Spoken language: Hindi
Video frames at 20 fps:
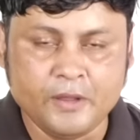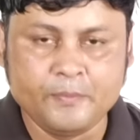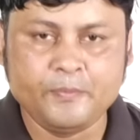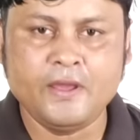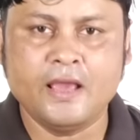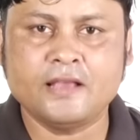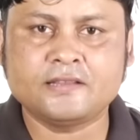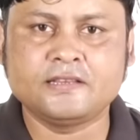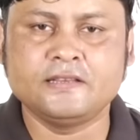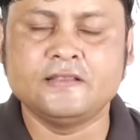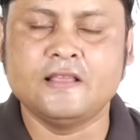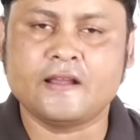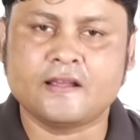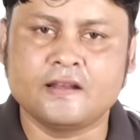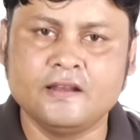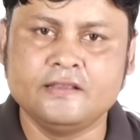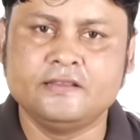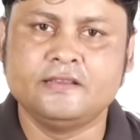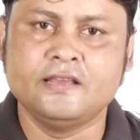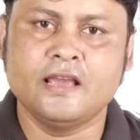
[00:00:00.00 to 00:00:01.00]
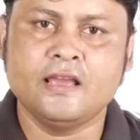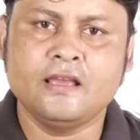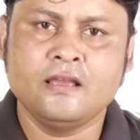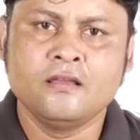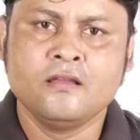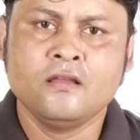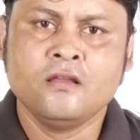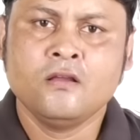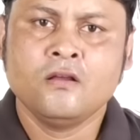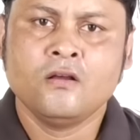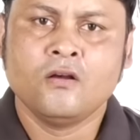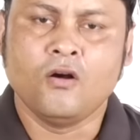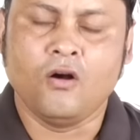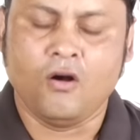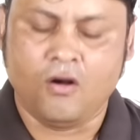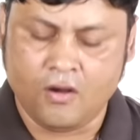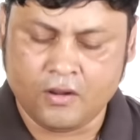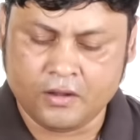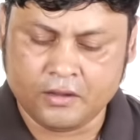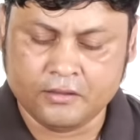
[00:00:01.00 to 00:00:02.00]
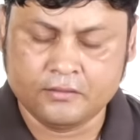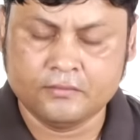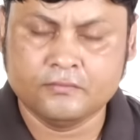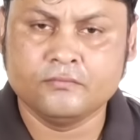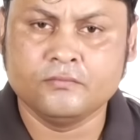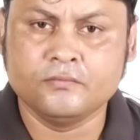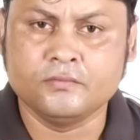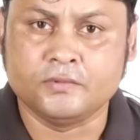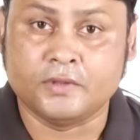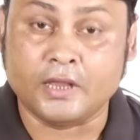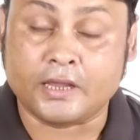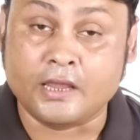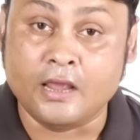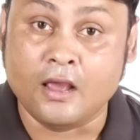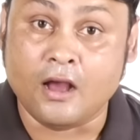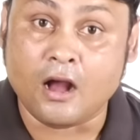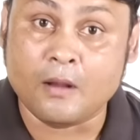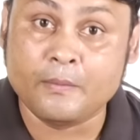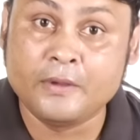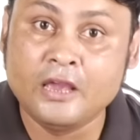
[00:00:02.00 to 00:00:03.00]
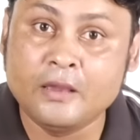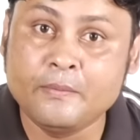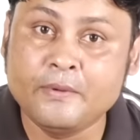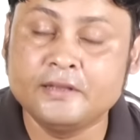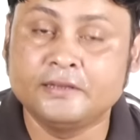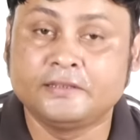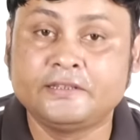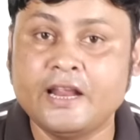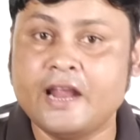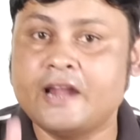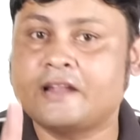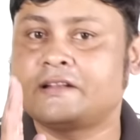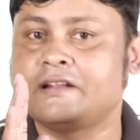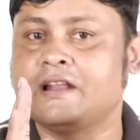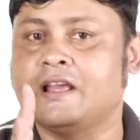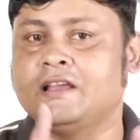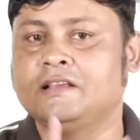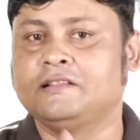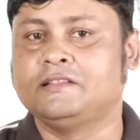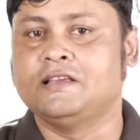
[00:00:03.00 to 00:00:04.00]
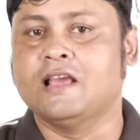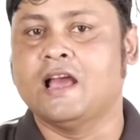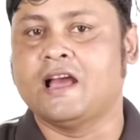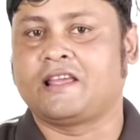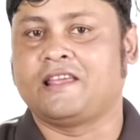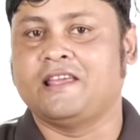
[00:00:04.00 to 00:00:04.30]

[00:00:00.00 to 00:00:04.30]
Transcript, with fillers: बीपीएससी देख लीजिए और देखिए अभी भी डेट नहीं दिया